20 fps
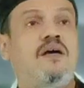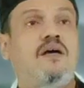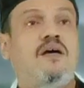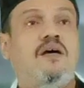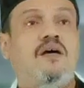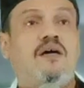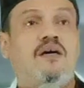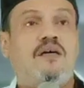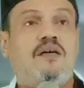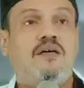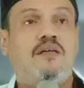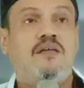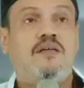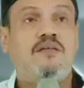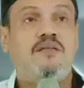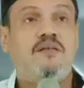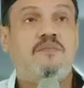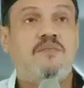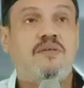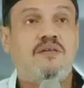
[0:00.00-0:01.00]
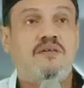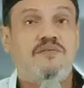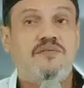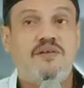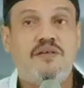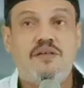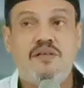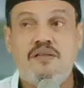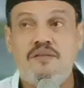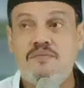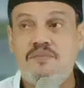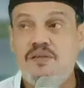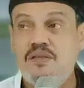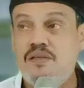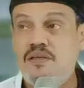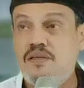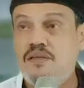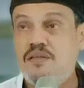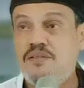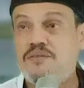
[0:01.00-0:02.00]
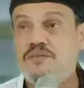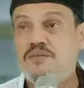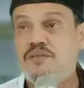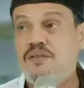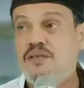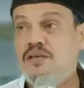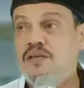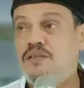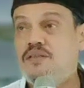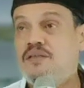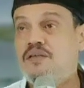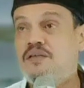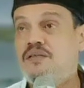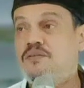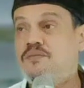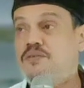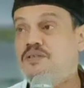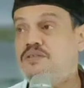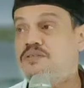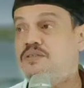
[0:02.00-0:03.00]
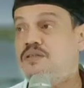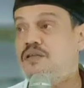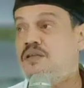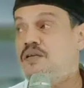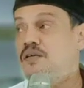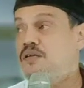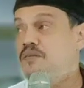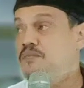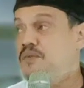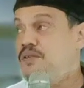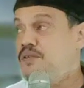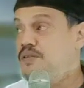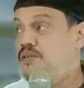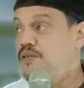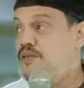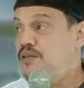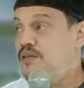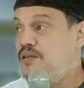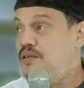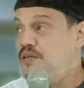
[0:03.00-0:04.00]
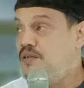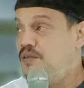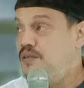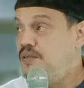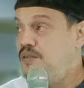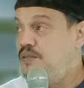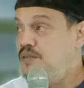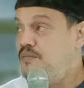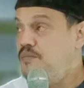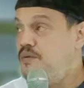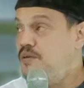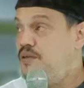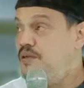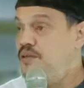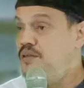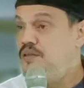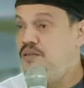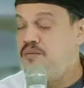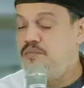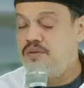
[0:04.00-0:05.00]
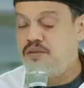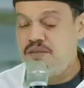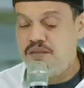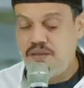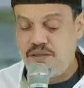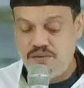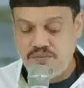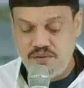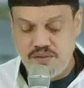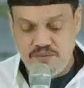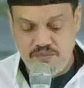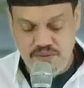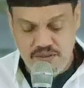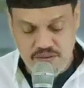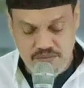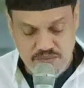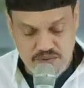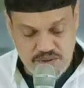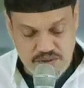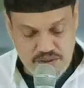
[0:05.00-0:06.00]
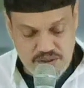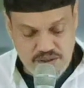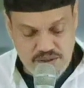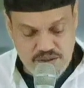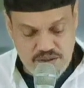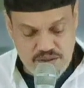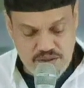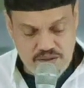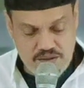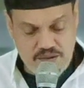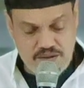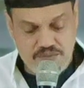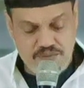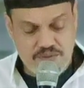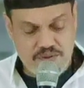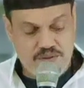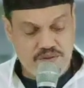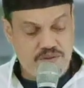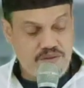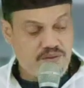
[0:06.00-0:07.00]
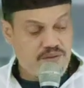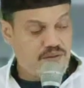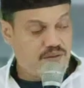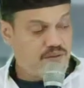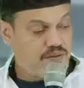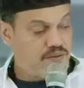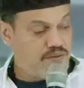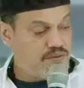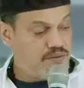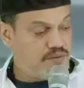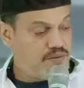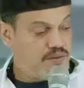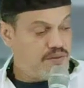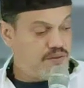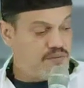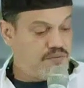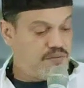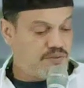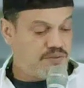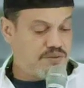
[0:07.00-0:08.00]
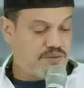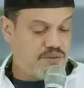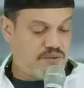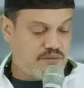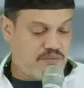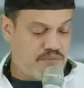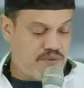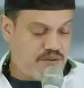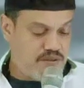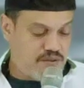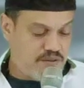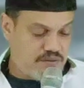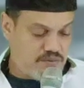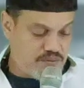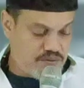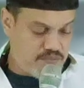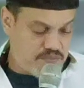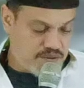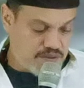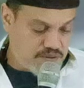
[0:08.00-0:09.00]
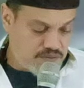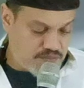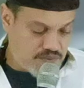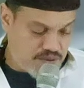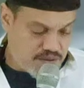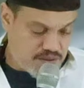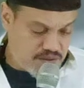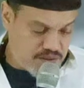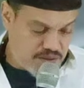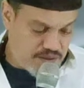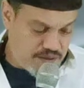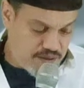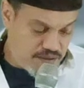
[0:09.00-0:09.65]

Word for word: عدد ما في علم الله صلاة وسلاما دائمين بدوام الملك الله وعلى آله وصحبه ومن والاه